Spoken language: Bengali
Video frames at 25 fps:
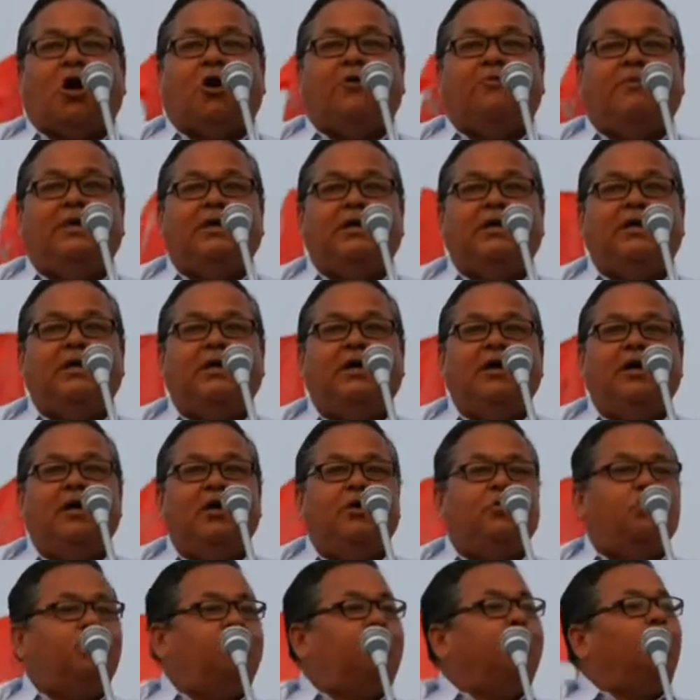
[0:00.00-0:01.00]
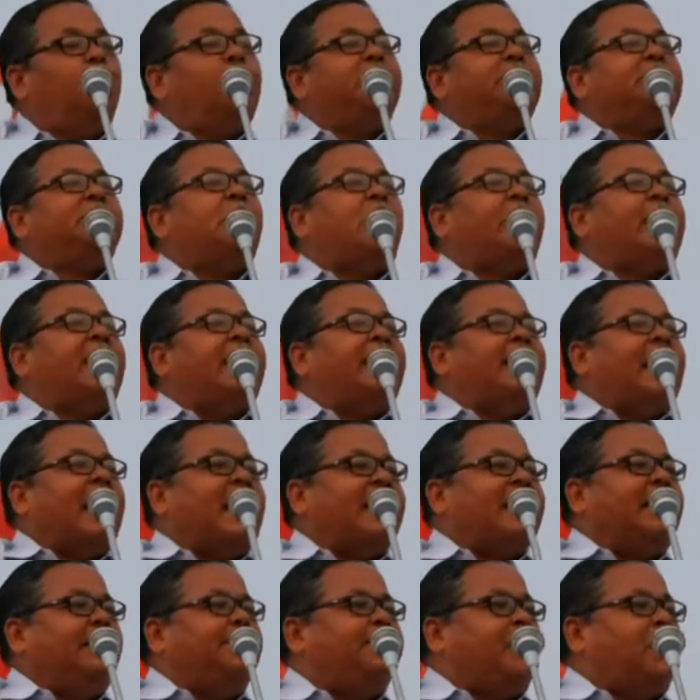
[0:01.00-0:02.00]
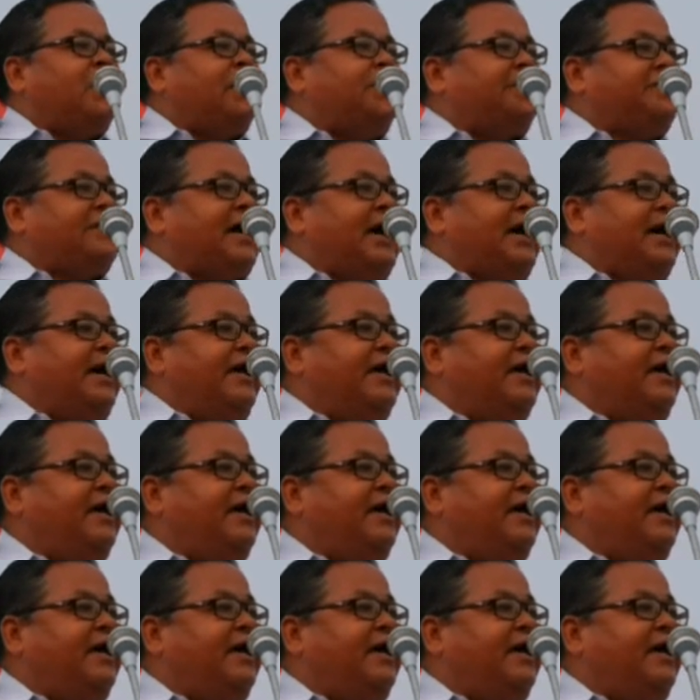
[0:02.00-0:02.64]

হবে দুইজনে নাকি পড়িছে